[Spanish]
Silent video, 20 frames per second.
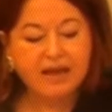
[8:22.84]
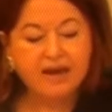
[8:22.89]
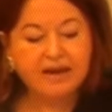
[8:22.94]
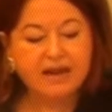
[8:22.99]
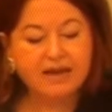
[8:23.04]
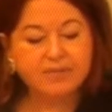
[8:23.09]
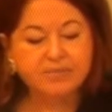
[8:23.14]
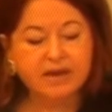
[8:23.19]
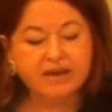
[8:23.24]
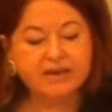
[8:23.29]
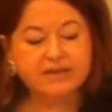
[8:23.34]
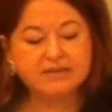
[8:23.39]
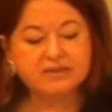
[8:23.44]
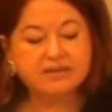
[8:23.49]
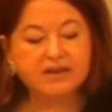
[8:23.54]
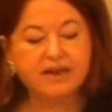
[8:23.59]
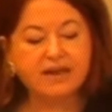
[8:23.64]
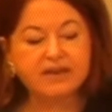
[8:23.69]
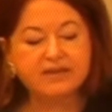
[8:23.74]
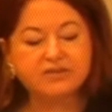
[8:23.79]
La
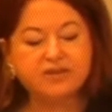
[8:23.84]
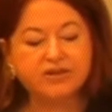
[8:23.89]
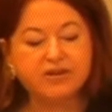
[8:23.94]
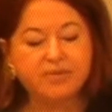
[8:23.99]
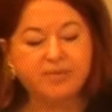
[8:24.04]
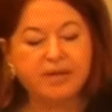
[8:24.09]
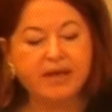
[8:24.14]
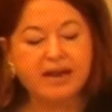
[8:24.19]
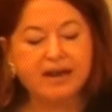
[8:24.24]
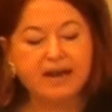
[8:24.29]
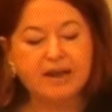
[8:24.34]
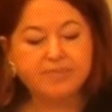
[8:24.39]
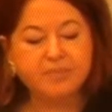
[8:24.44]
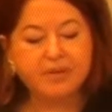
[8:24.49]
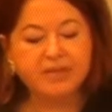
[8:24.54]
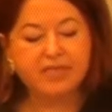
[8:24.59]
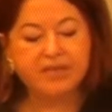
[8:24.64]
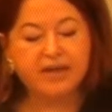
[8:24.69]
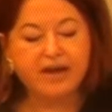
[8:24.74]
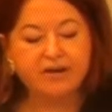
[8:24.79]
maestra escribe en la
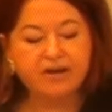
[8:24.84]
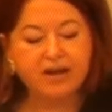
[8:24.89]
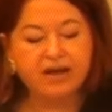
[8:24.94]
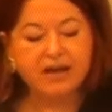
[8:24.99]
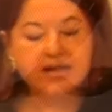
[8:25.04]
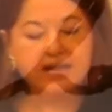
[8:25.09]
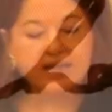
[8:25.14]
pizarra